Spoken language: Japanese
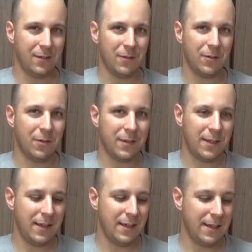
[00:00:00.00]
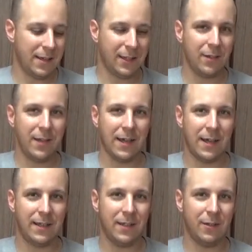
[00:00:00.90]
動きやすいが
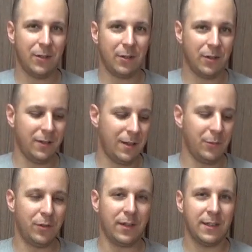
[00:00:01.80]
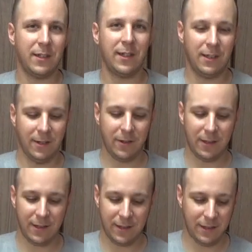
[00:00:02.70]
必要なことは難しいになる
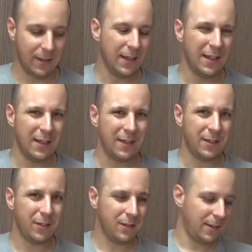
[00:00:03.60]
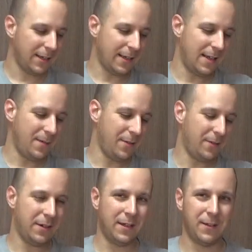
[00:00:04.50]
からちょっとだけ今
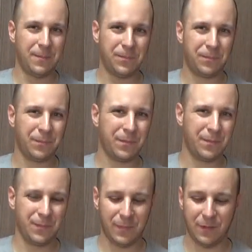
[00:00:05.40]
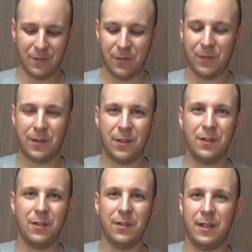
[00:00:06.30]
は普
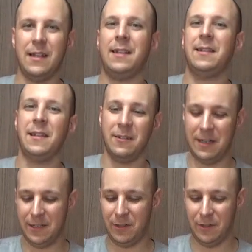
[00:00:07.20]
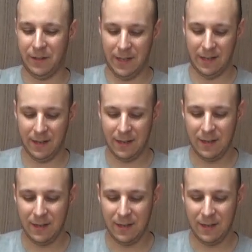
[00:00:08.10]
通になってるでしょうね